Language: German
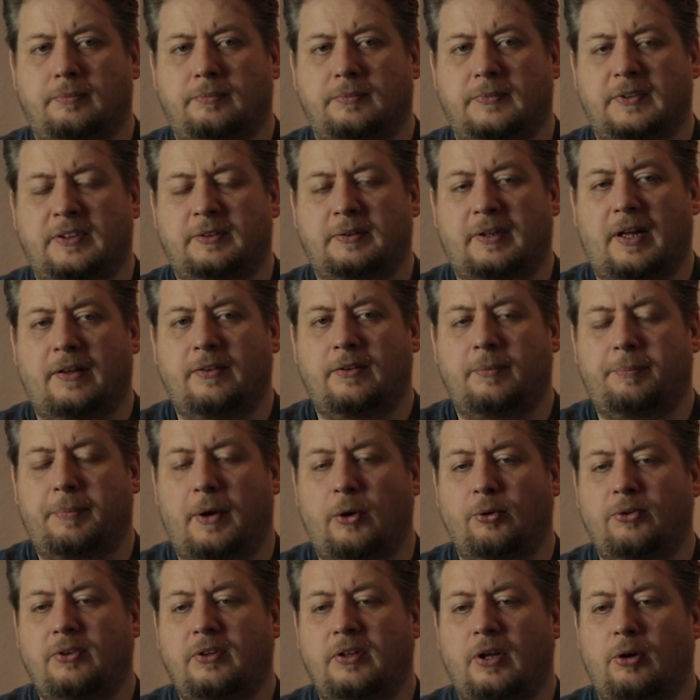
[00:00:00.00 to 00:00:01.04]
Das Ganze
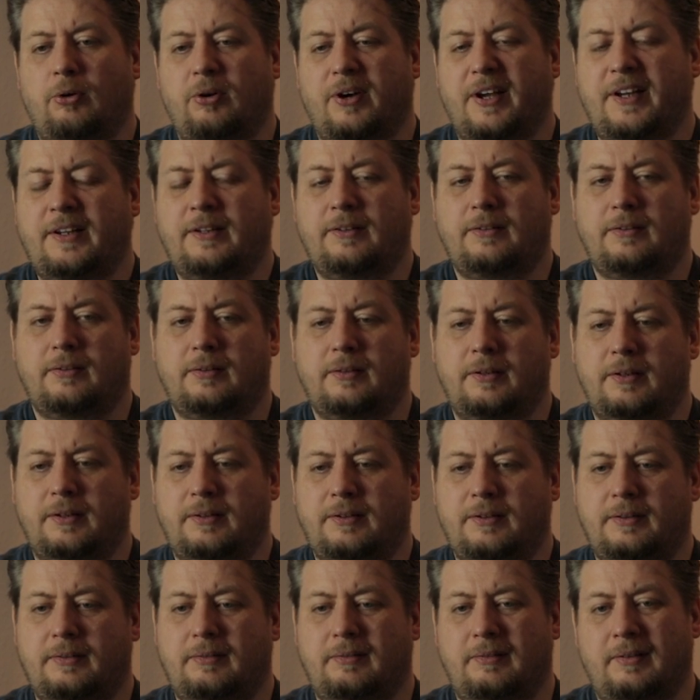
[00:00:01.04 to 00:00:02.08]
baut sich auch recht äh,
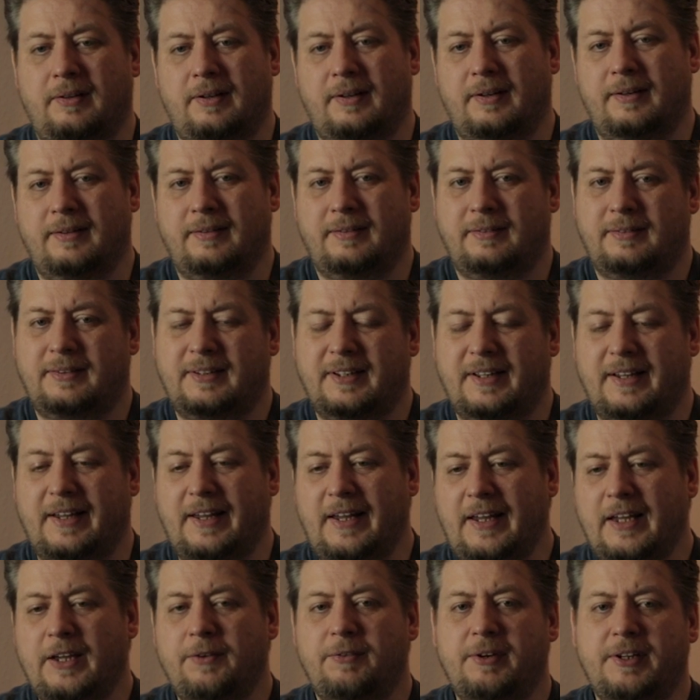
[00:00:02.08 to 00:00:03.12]

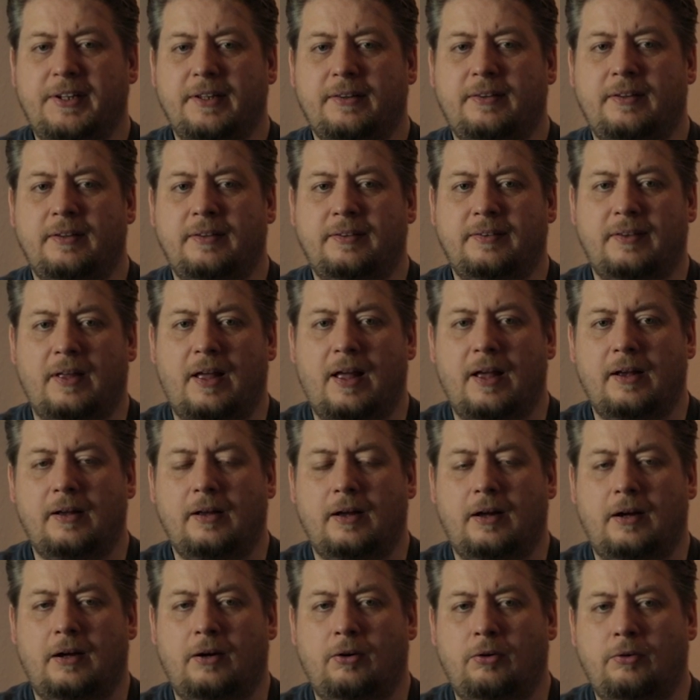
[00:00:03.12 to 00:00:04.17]
träge will ich jetzt nicht sagen
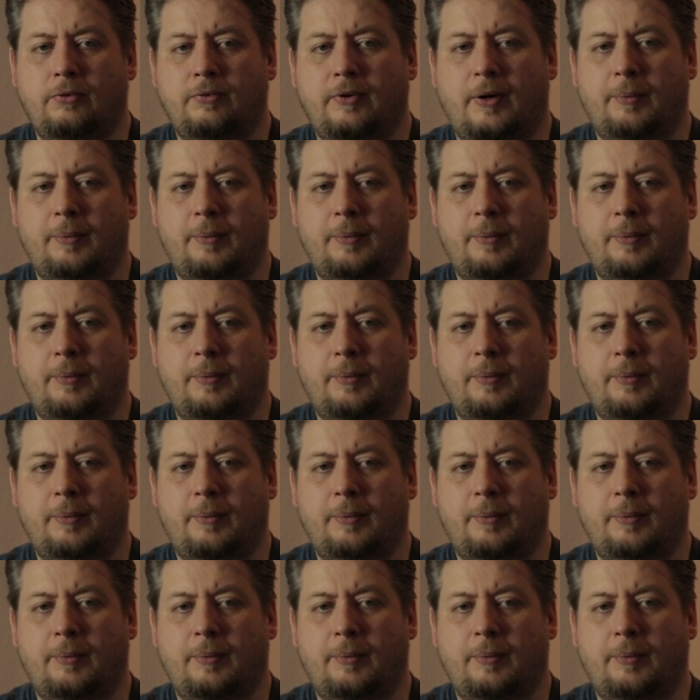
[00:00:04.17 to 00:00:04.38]
auf,